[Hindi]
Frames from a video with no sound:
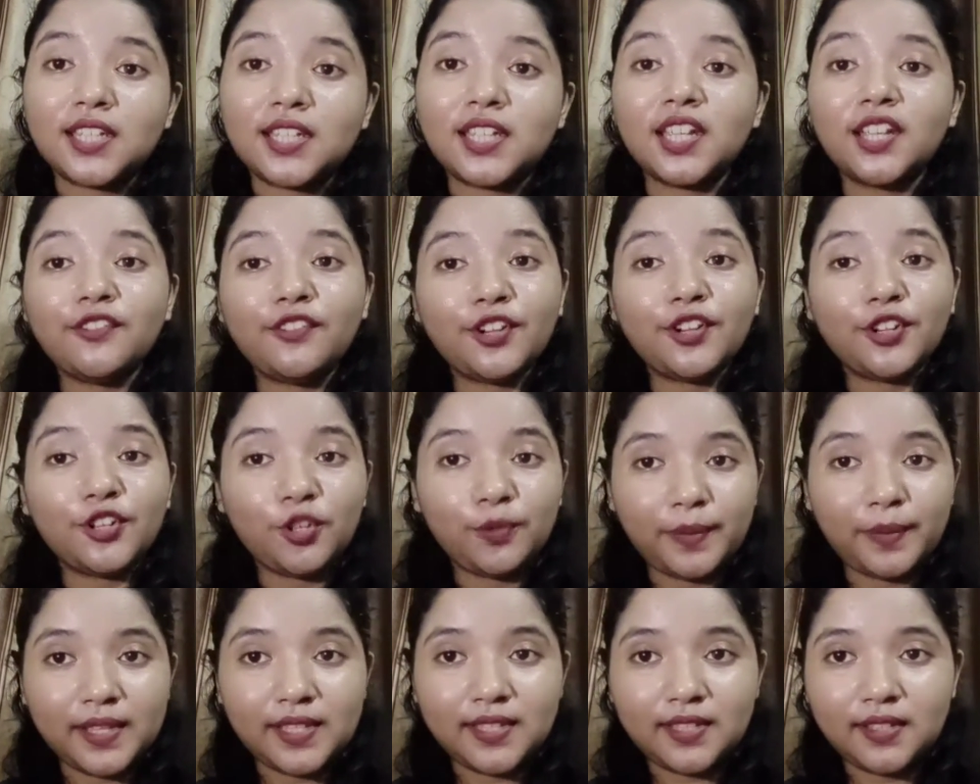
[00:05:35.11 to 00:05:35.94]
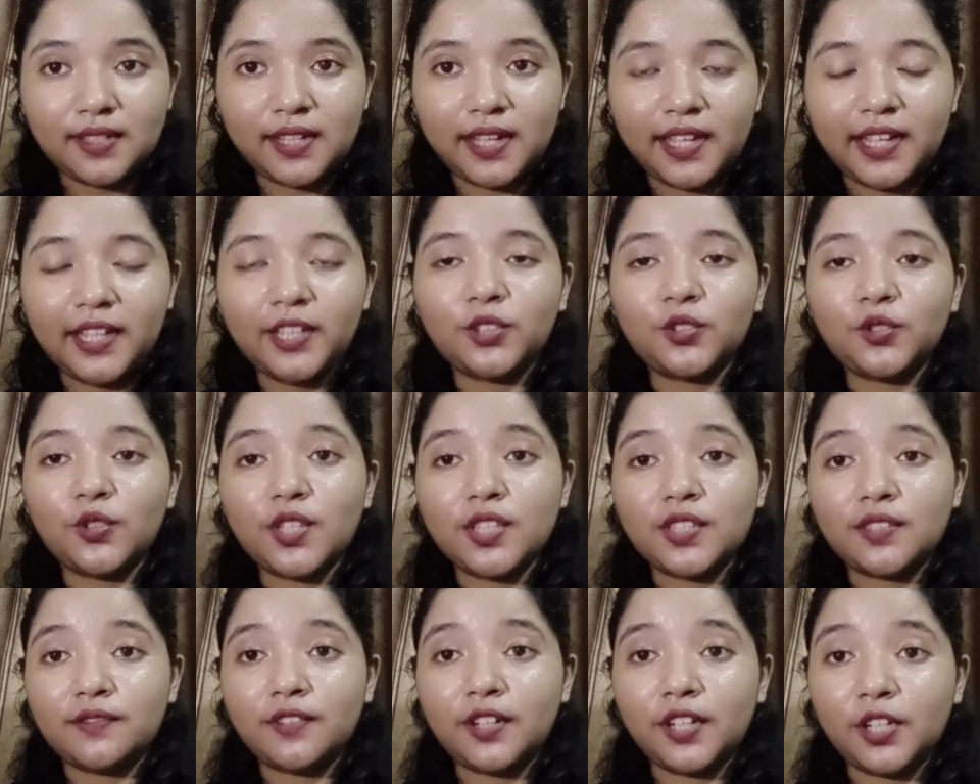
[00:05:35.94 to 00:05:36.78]
की ये वीडियो पसंद आई तो इस
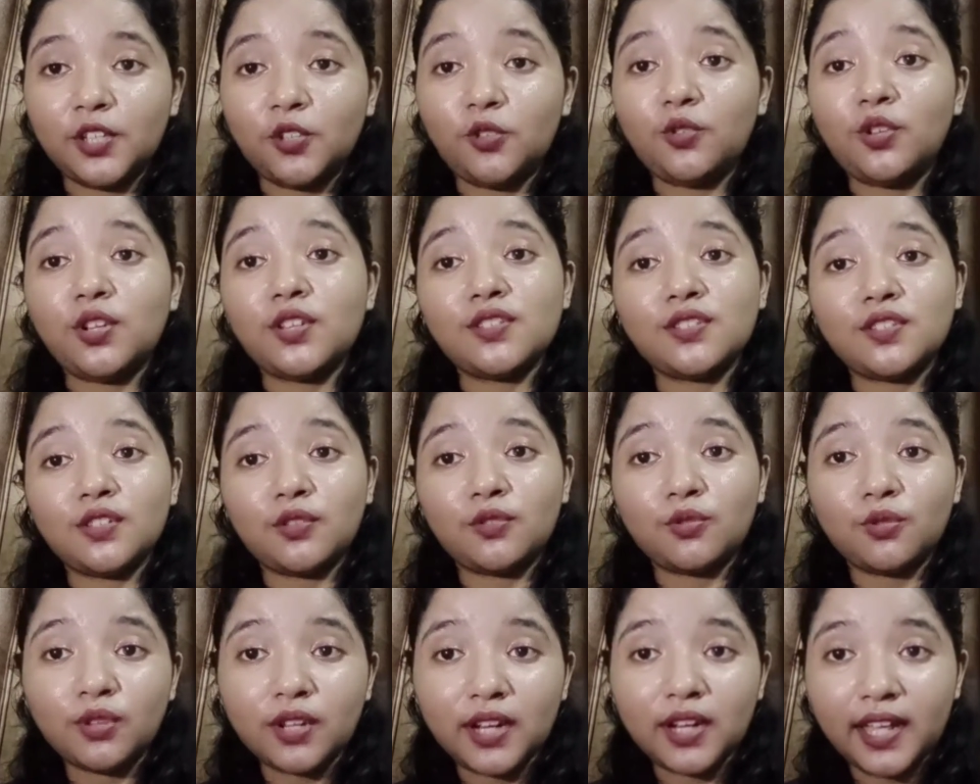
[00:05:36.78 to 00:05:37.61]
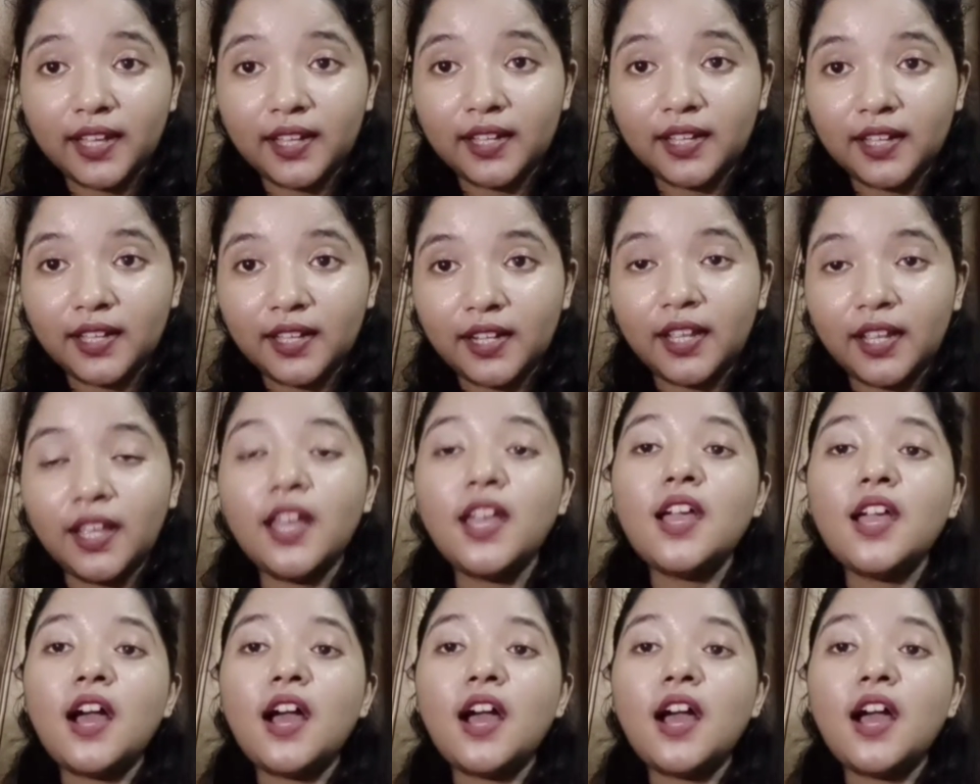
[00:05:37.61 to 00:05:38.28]
वीडियो को ज़रूर लाइक करें